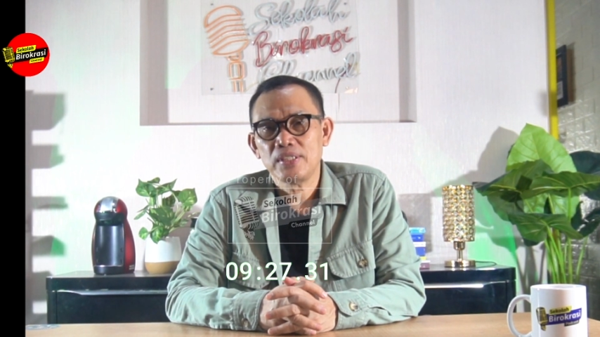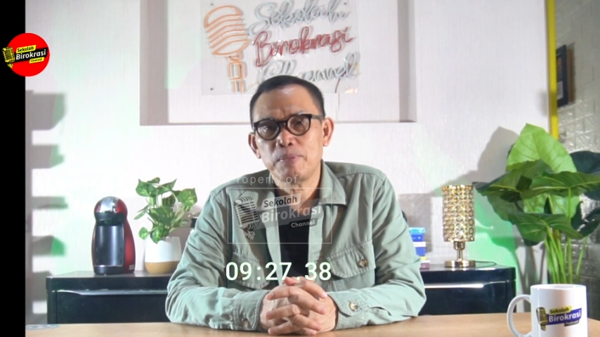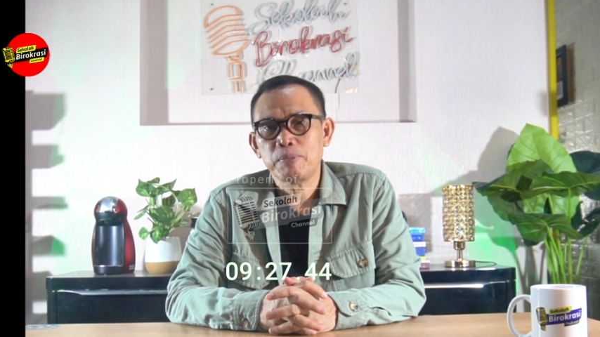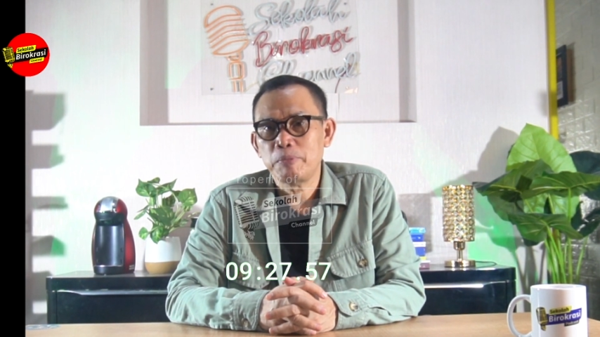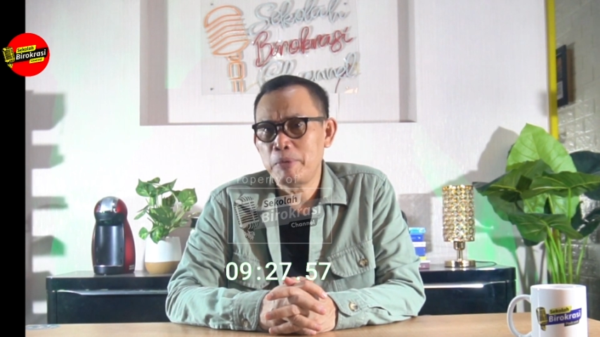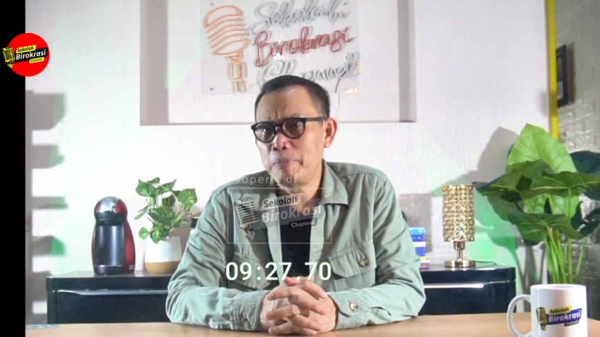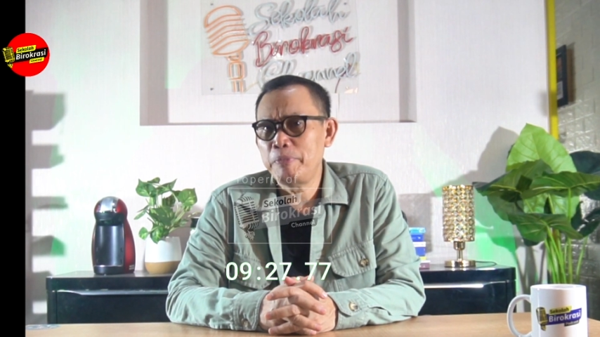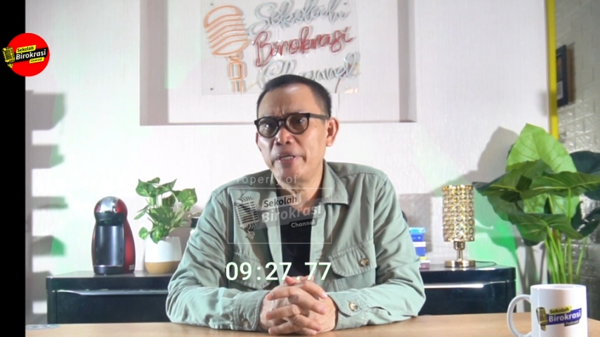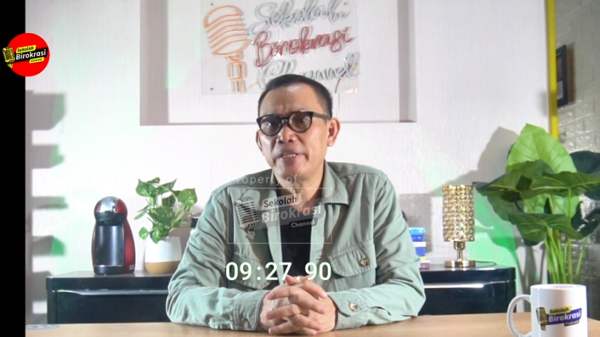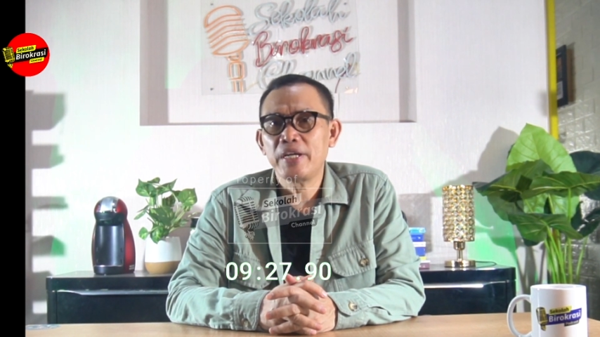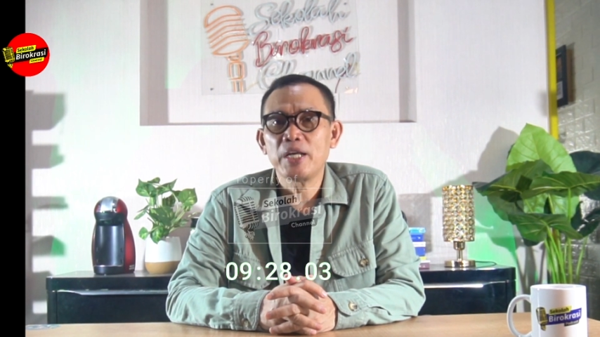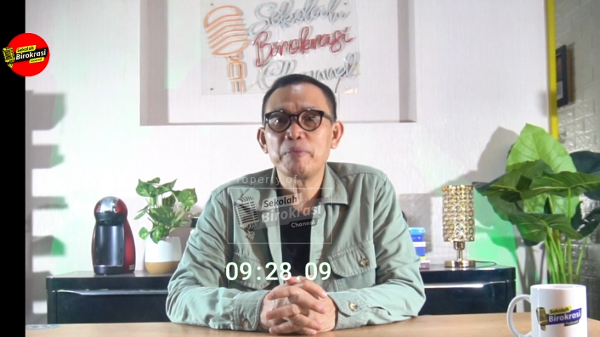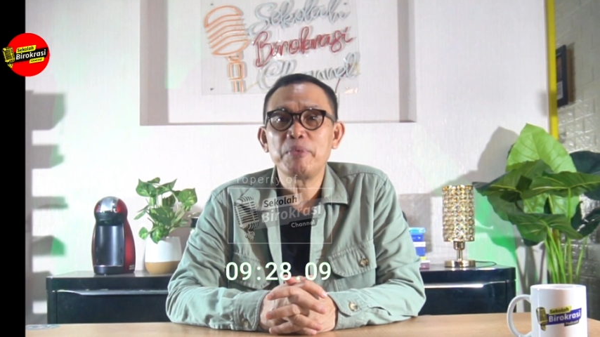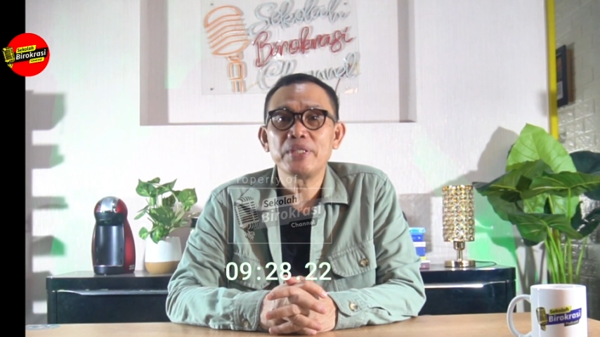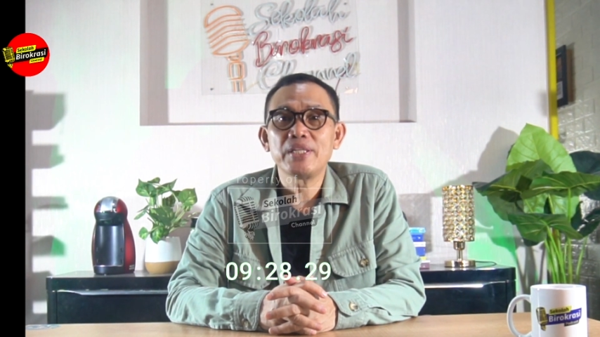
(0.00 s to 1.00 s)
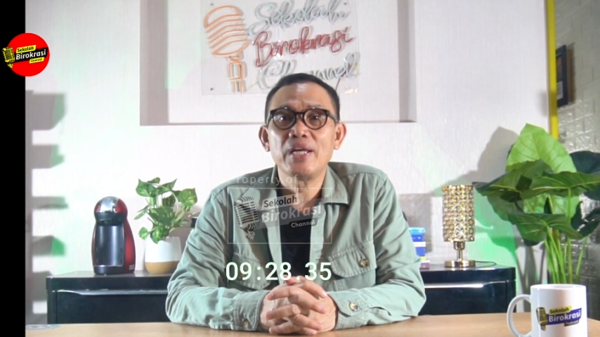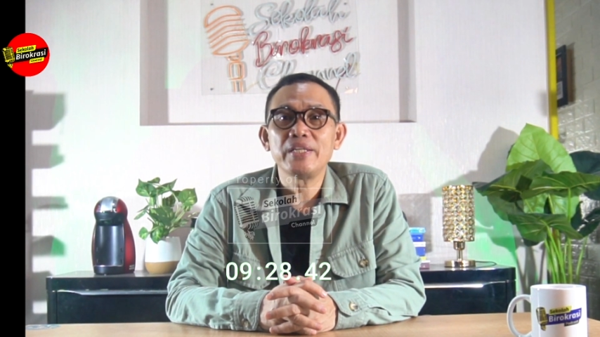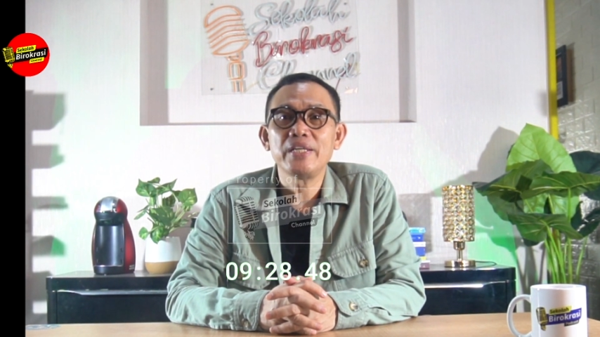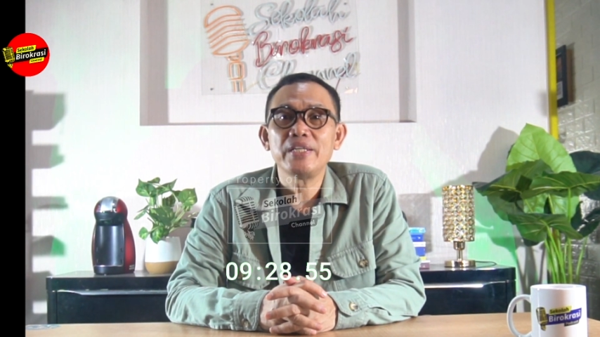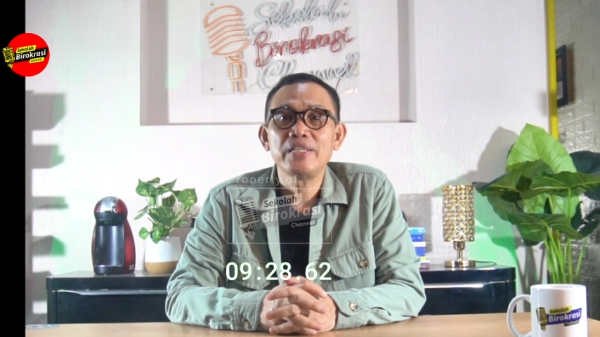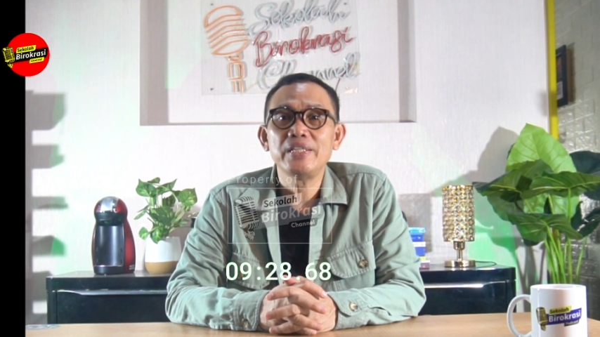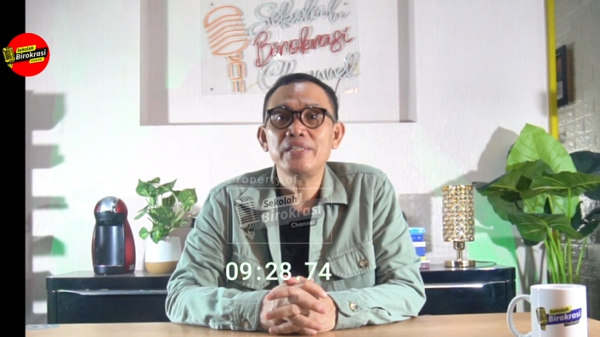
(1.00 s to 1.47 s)
Nah, pemimpin karbitan
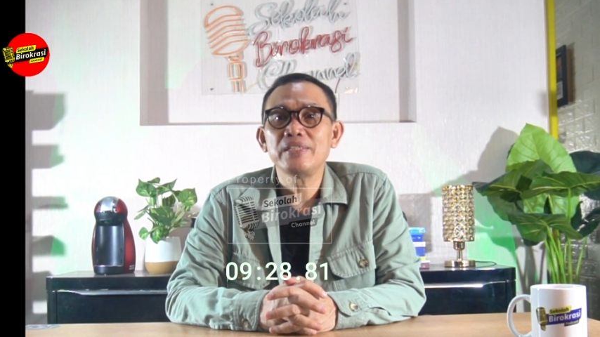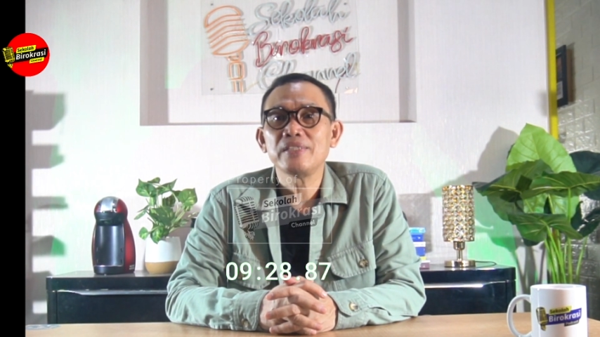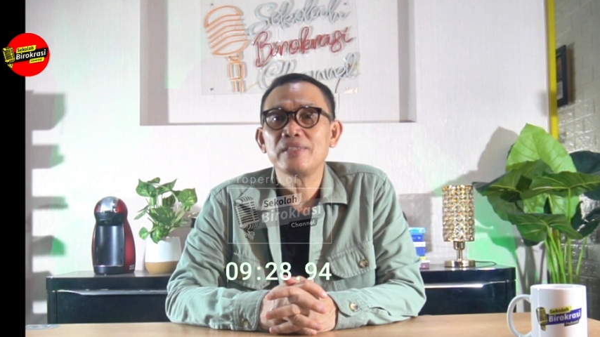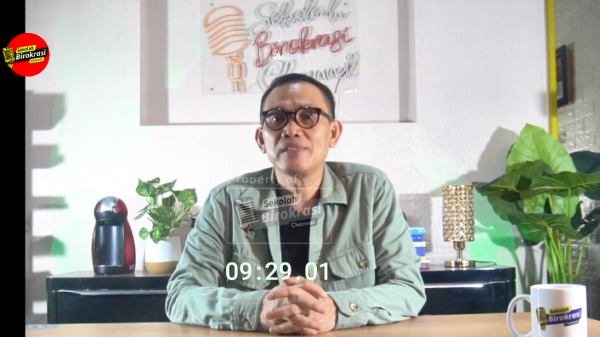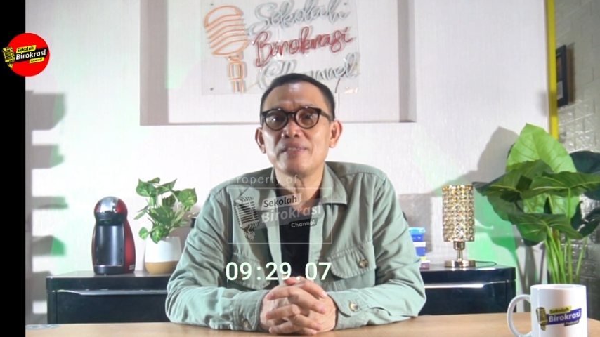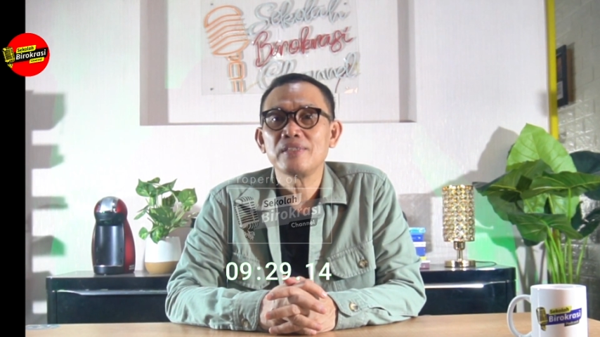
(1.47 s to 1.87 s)
ini